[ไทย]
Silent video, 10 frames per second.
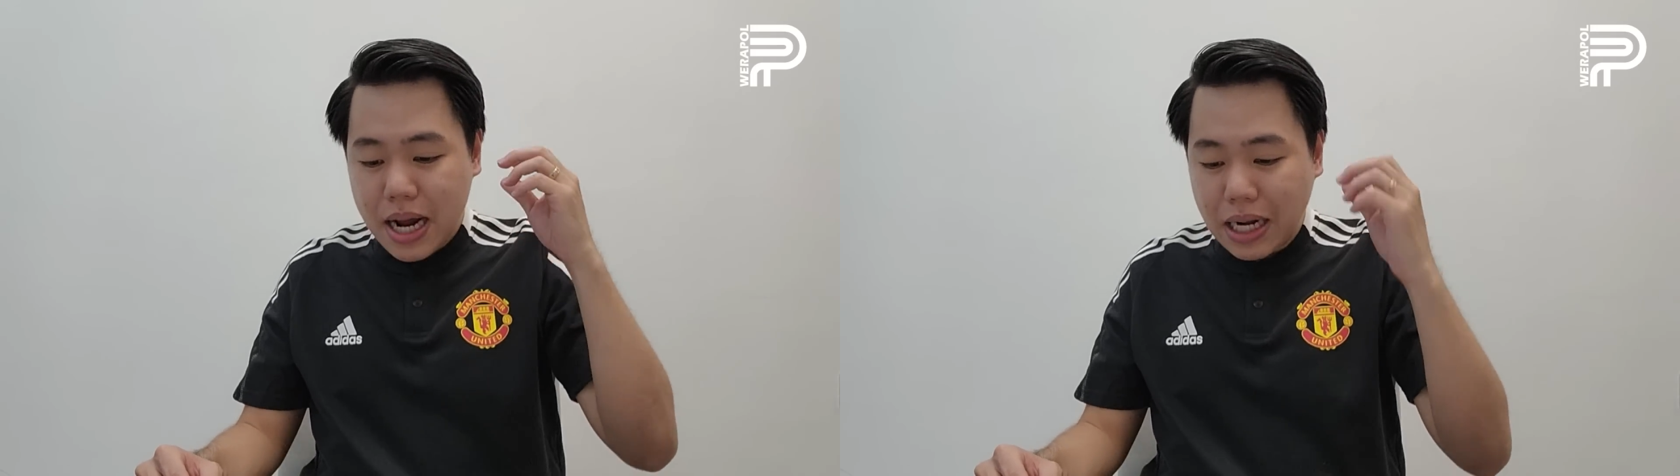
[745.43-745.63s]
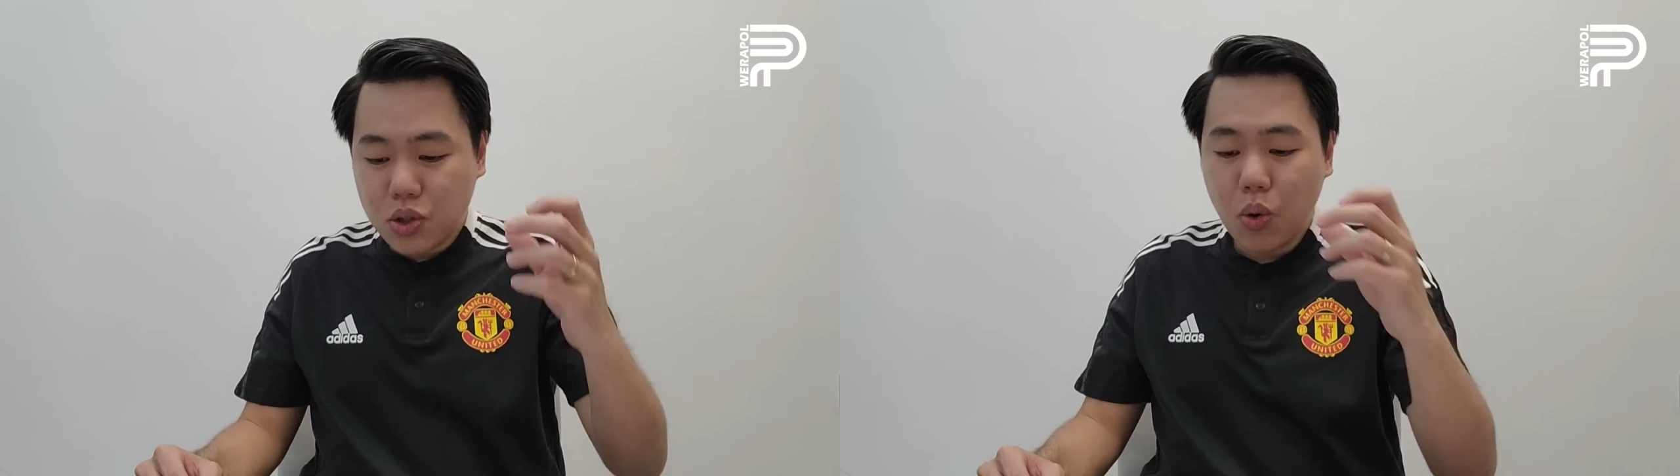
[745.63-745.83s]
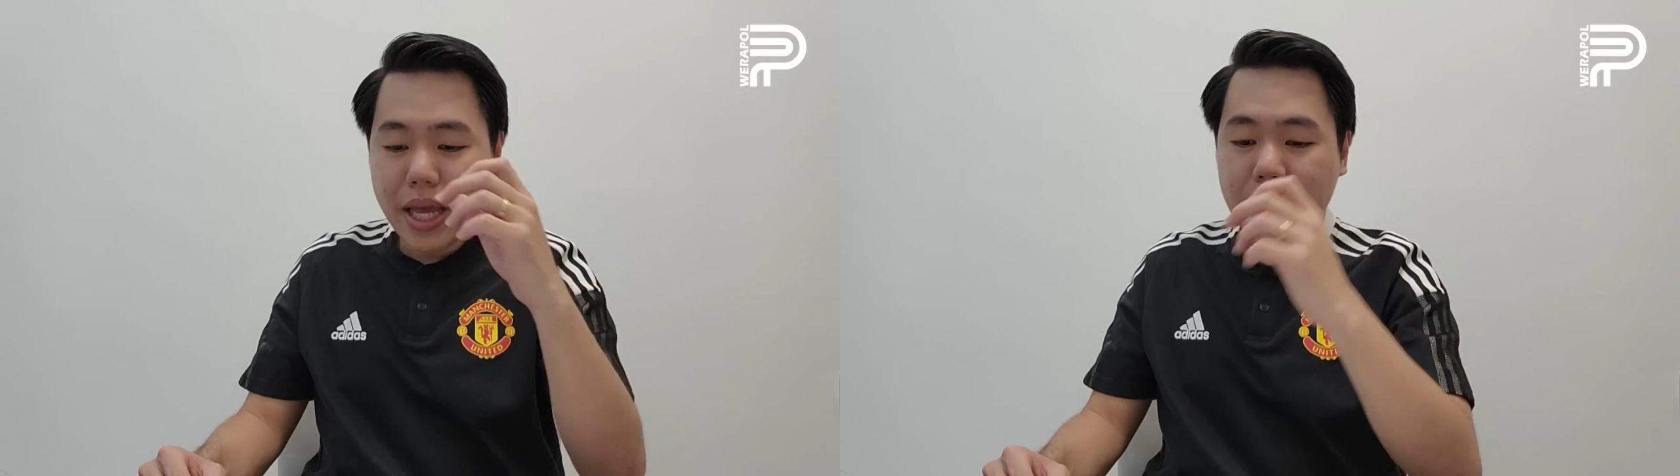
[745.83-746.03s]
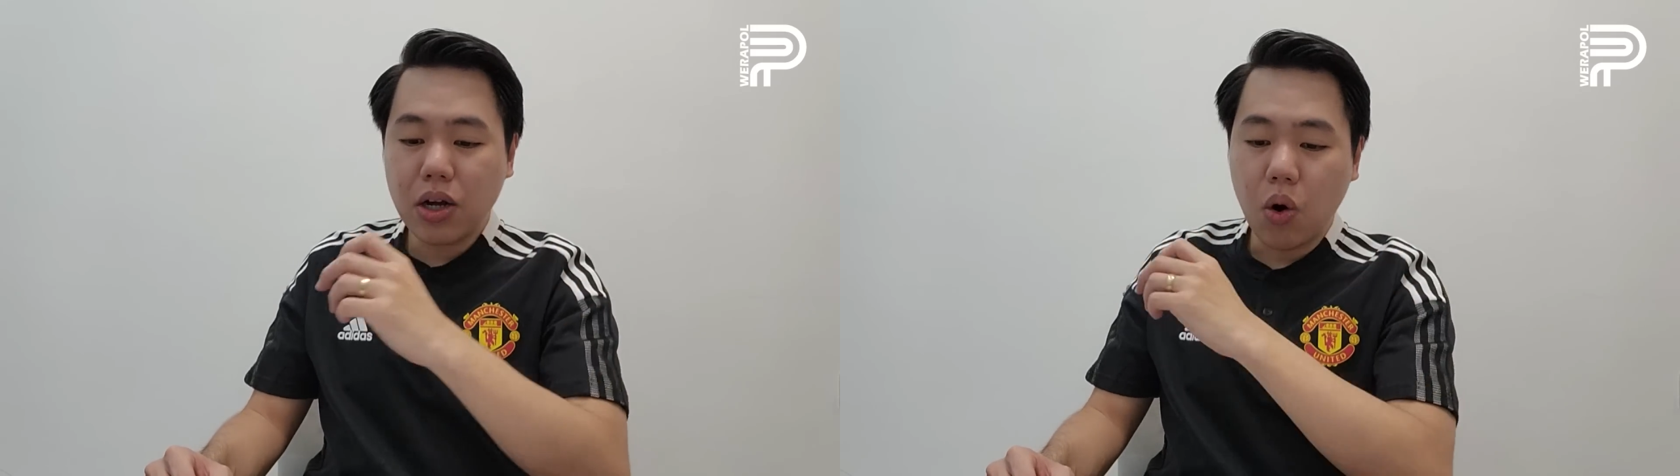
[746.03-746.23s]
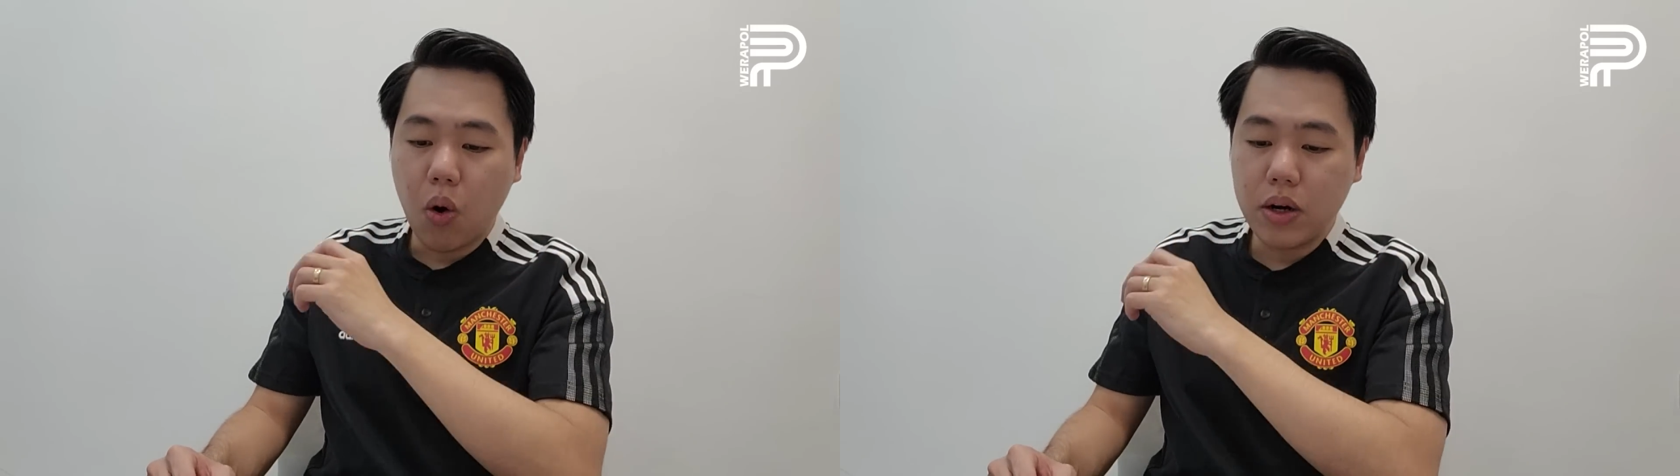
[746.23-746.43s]
อันโทนี่ก็
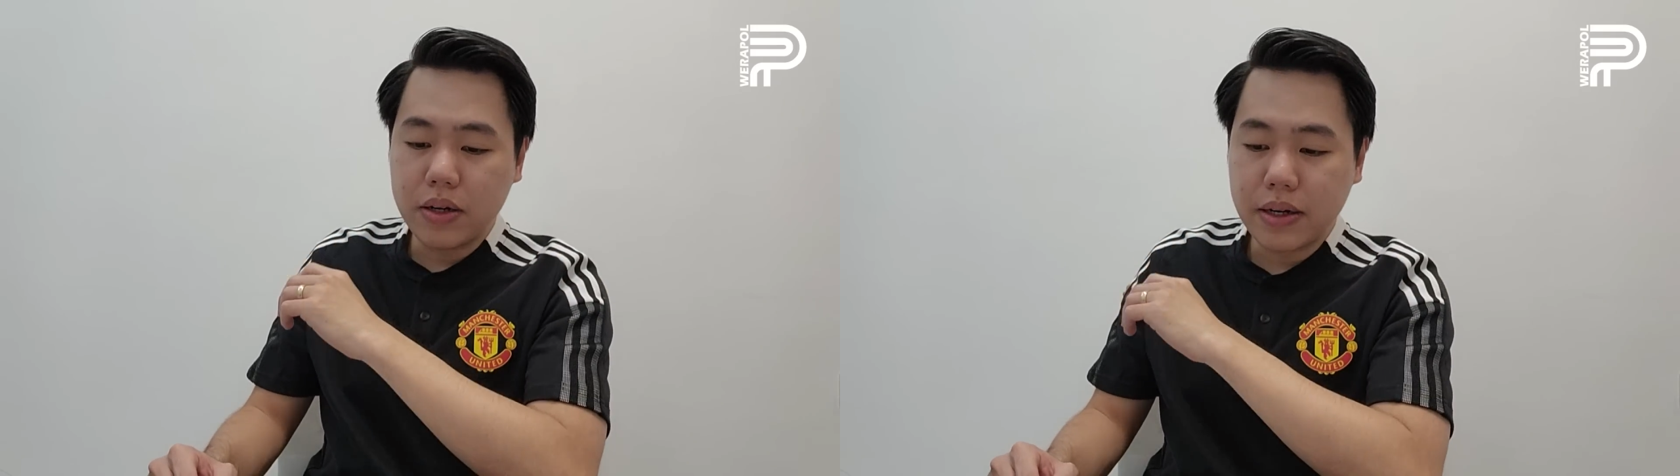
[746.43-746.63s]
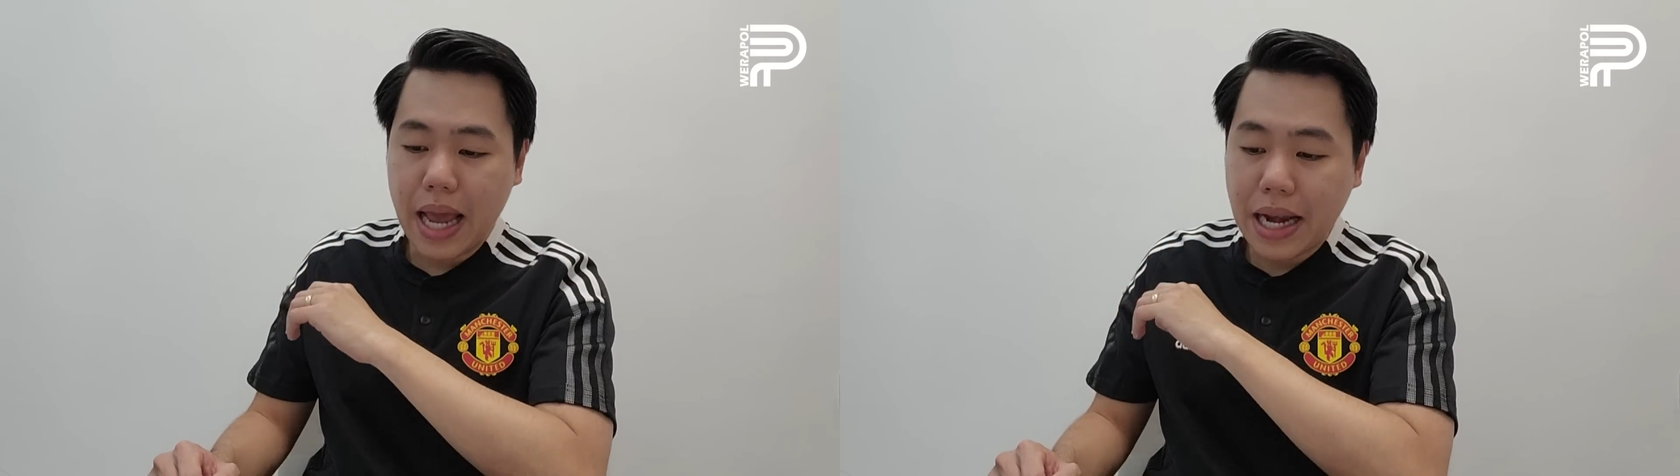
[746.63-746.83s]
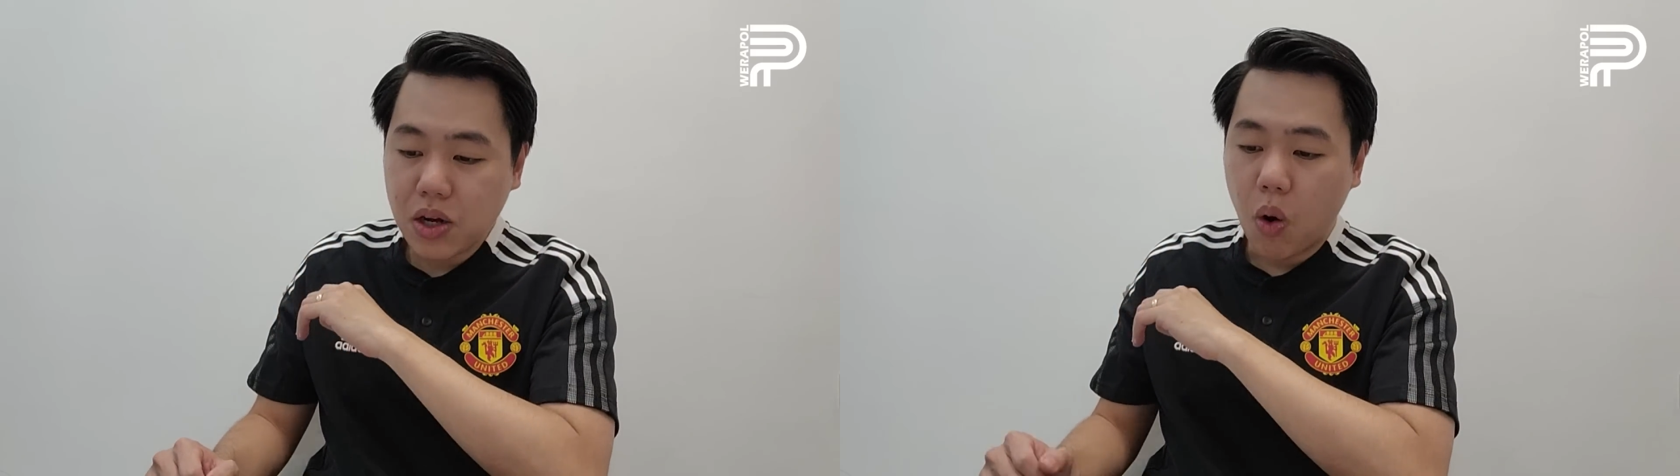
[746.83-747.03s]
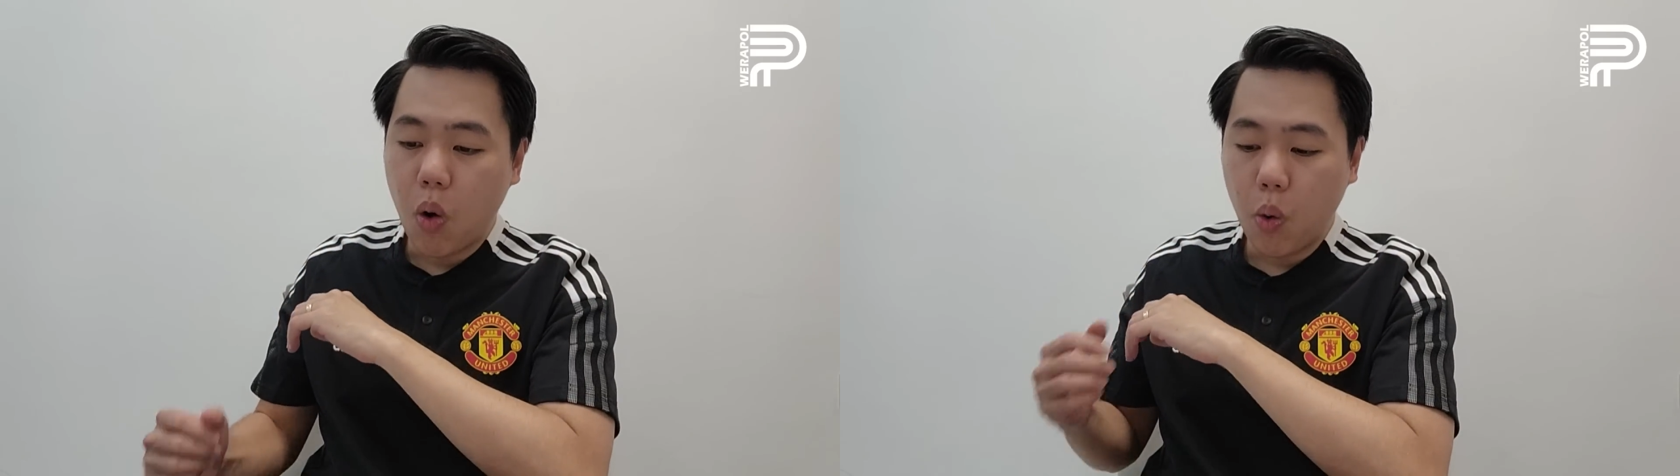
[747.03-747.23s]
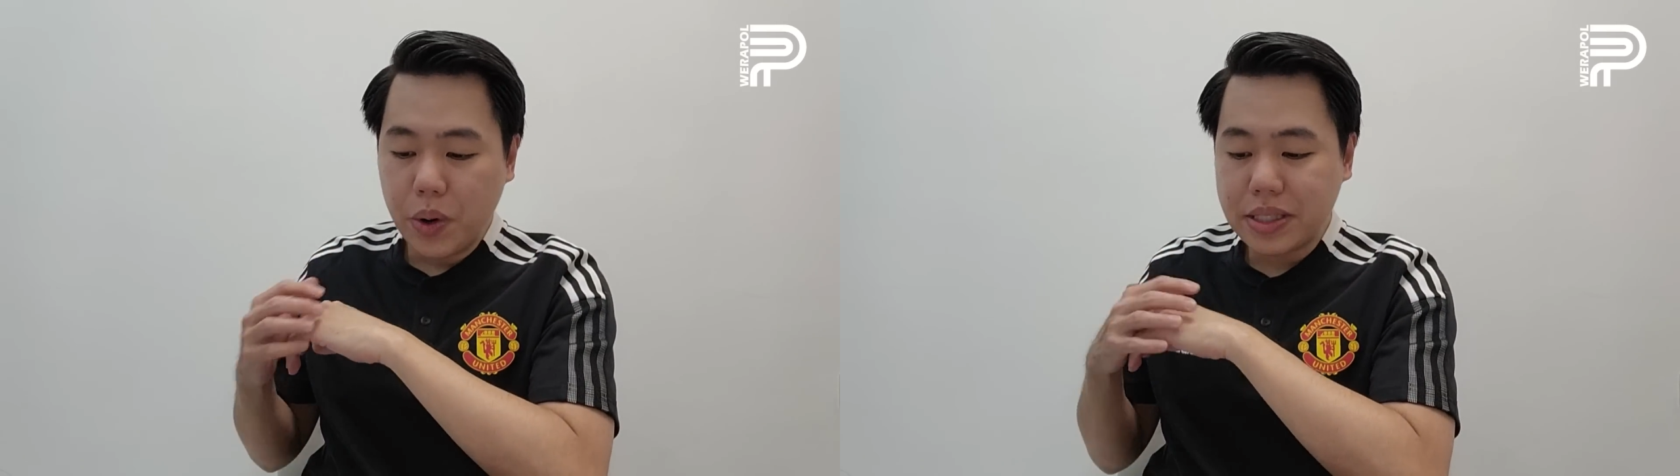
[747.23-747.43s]
โดนแอนนิโค
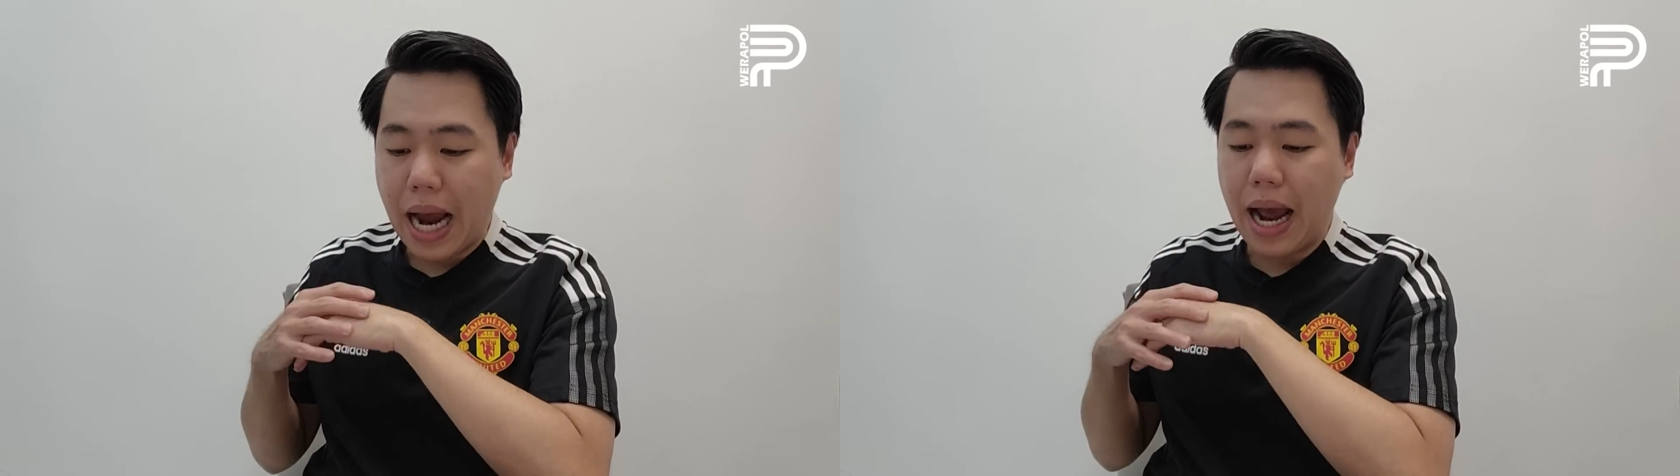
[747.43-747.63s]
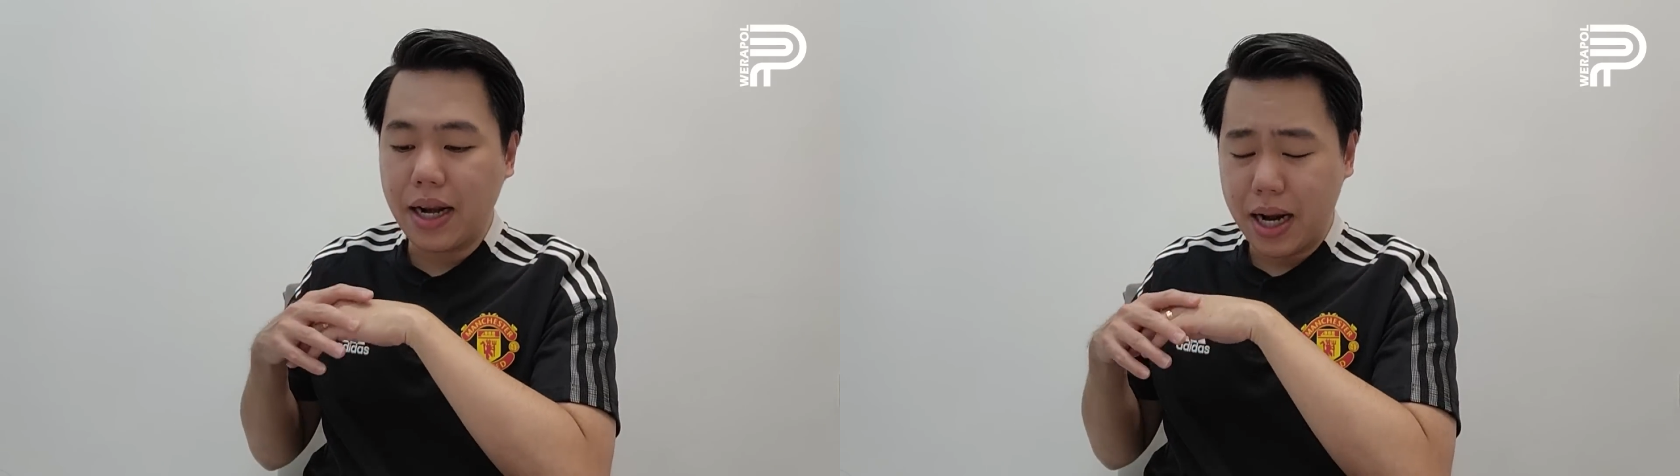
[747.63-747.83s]
วิจารณ์นะ